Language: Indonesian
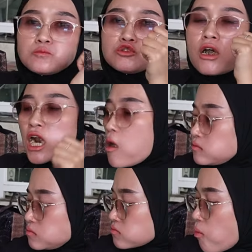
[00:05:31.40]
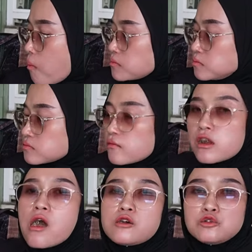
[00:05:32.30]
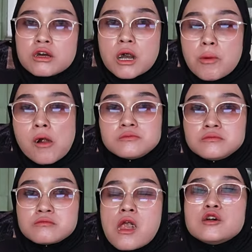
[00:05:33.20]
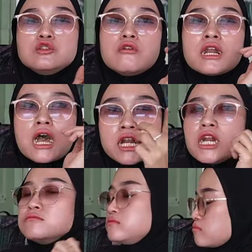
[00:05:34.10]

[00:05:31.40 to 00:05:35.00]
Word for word: juara juara apa juara adan